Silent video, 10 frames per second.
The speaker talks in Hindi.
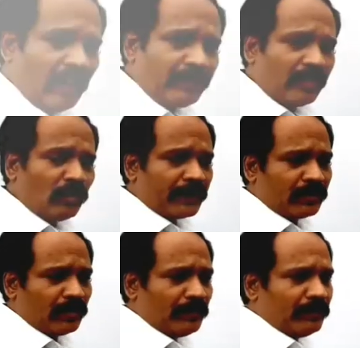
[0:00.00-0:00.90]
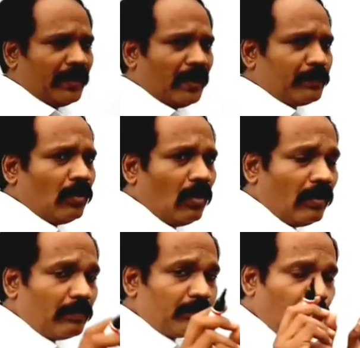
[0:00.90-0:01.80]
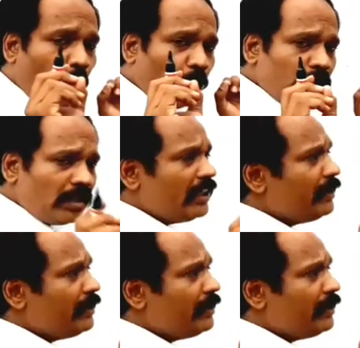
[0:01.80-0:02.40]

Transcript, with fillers: अब देखो बच्चों मैं आपको बहुत ही